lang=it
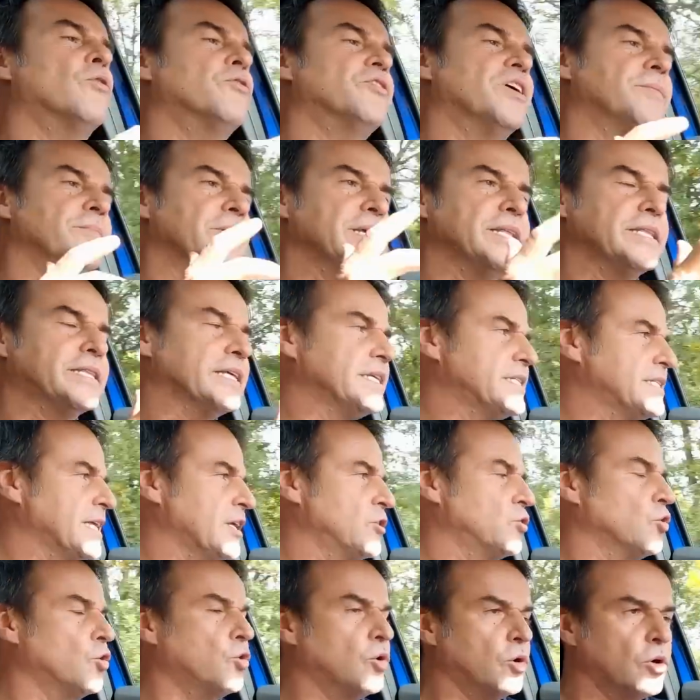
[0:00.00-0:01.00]
ovviamente è
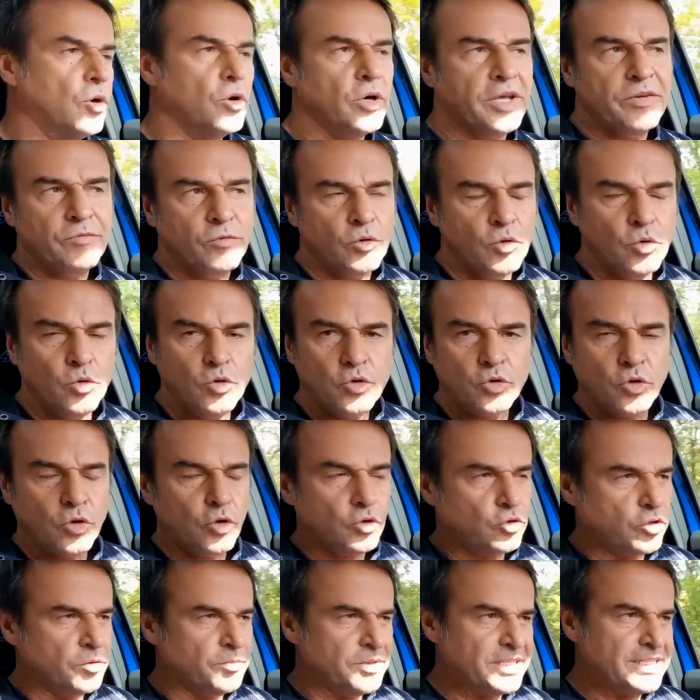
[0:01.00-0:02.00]
stato evoluto,
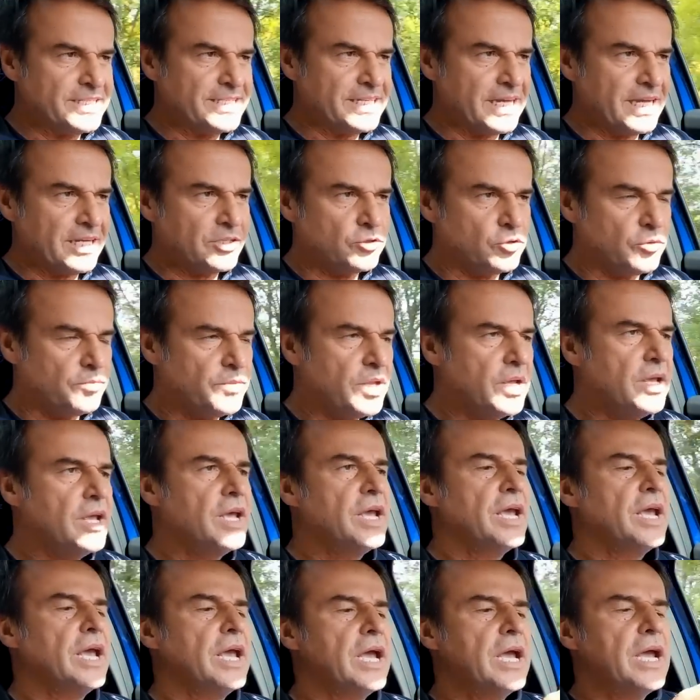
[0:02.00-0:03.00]
ottimizzato.
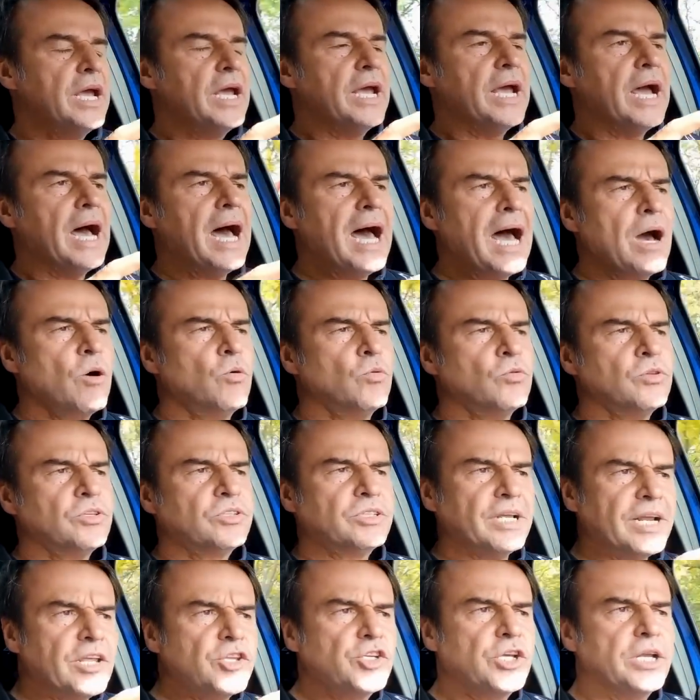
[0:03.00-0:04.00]
Ha un
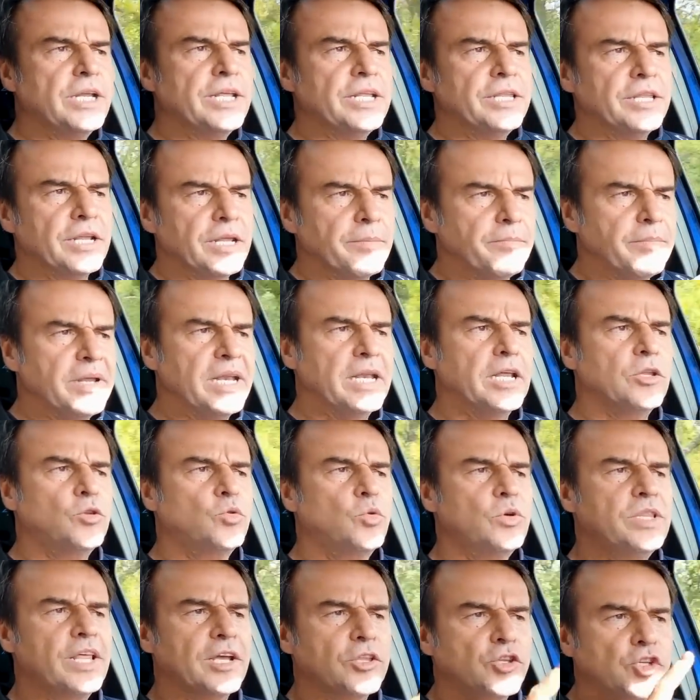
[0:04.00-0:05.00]
3 cilindri
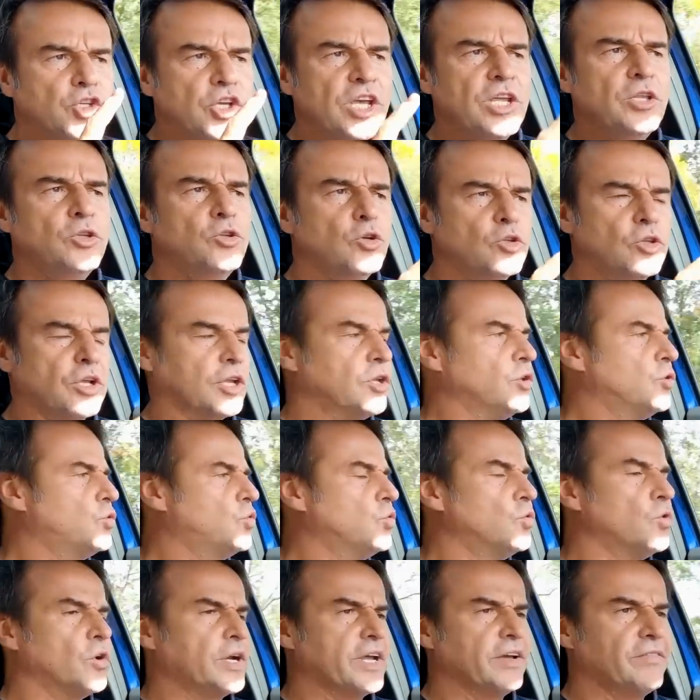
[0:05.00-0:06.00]
1200 da
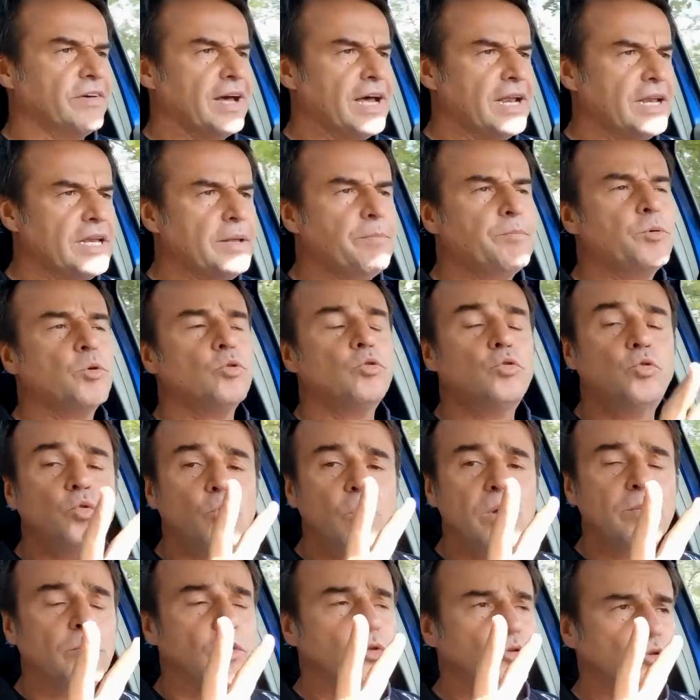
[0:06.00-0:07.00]
131 cavalli più
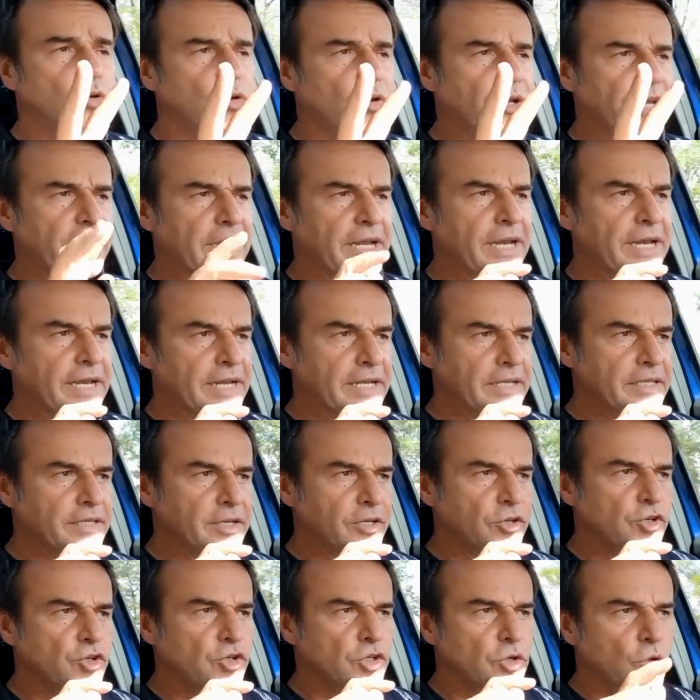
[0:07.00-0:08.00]
due motori
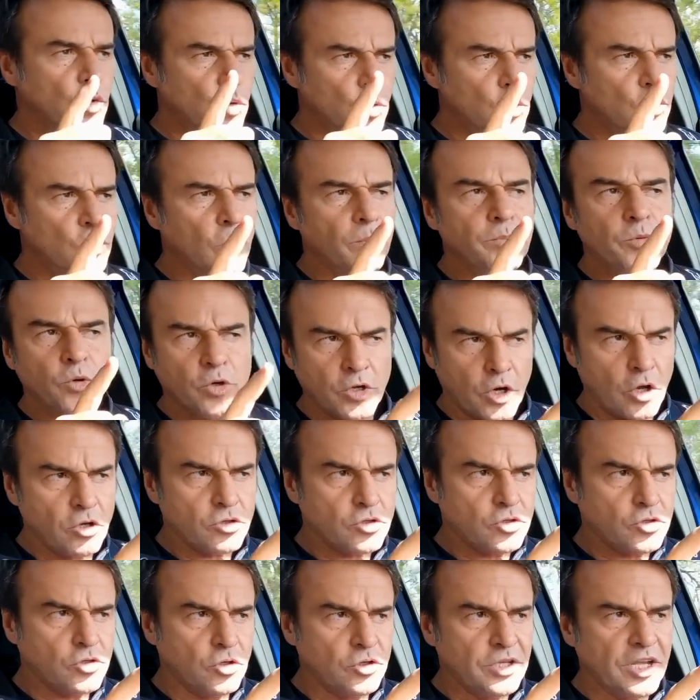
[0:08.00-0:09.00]
elettrici, uno più
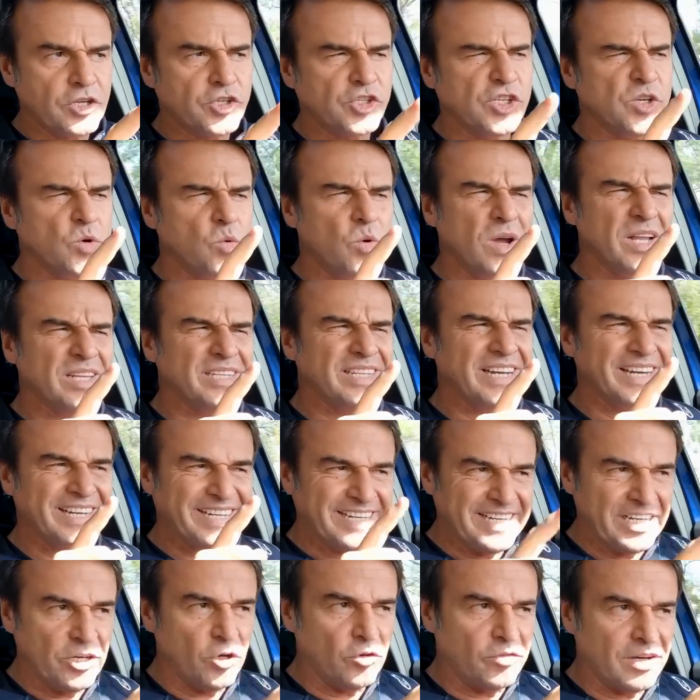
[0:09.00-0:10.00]
grosso da 50
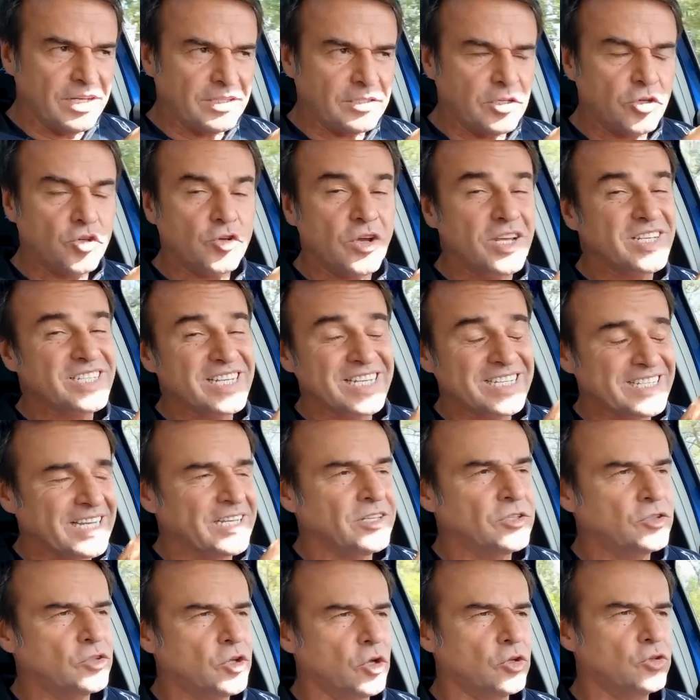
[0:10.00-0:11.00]
kW, cioè
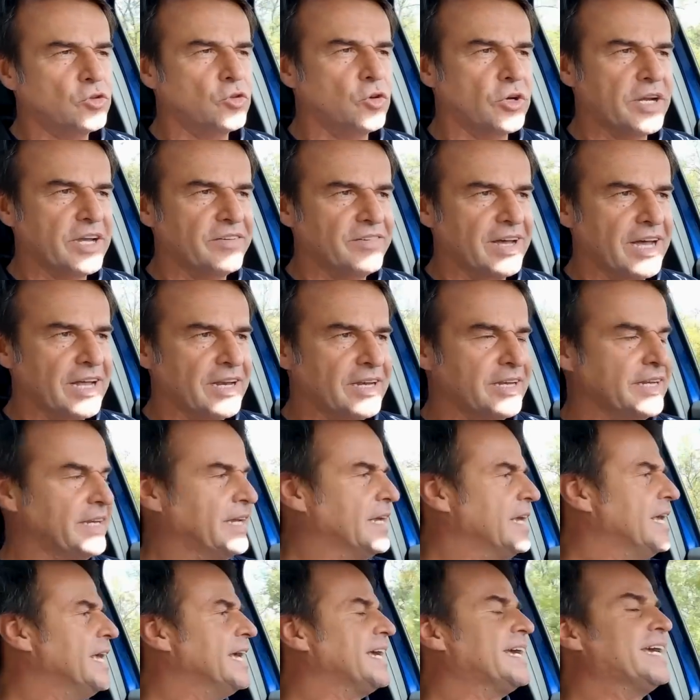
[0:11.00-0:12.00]
68 cavalli,
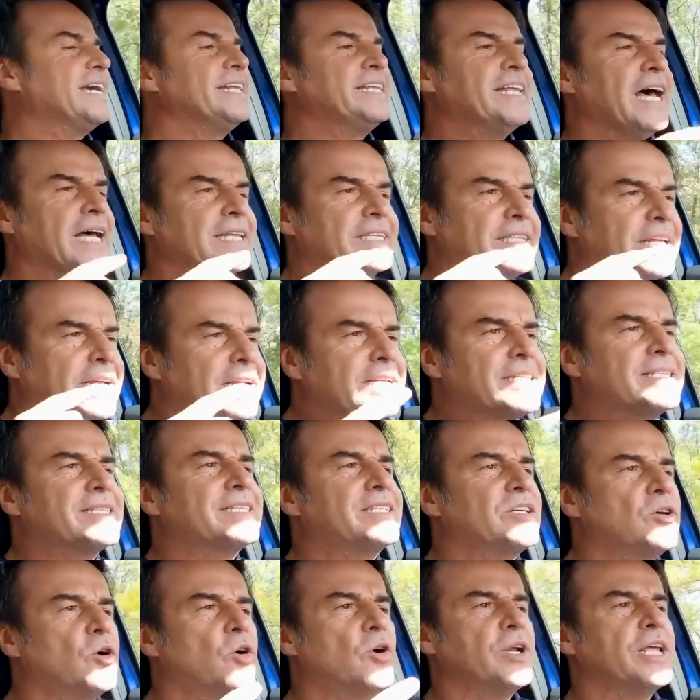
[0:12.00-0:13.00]
che dà
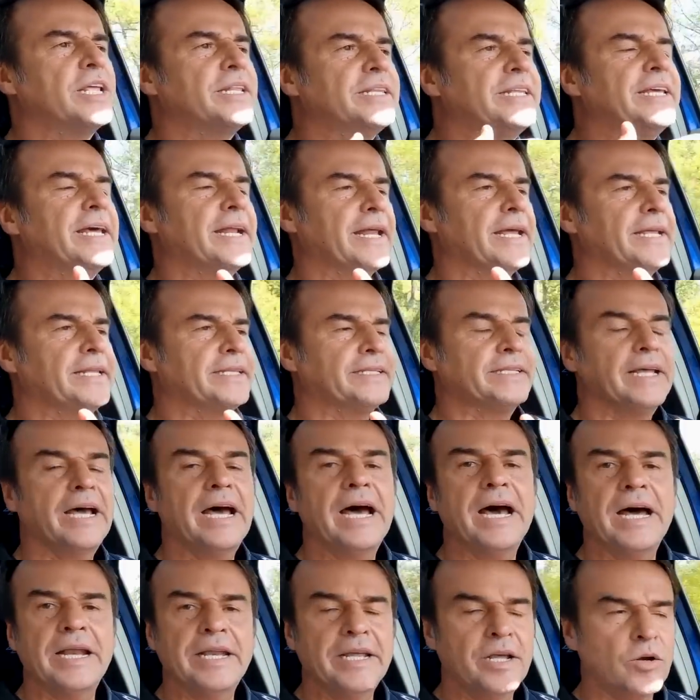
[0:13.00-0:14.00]
trazione diretta
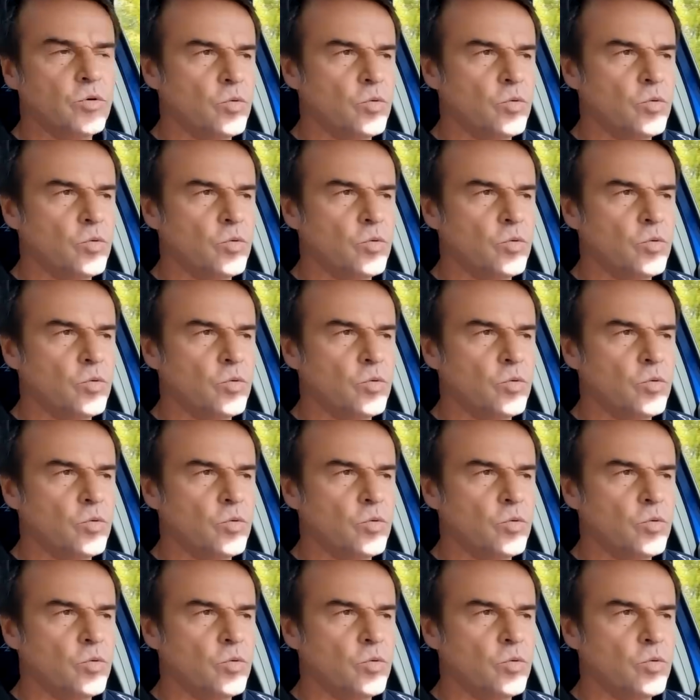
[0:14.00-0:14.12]
alle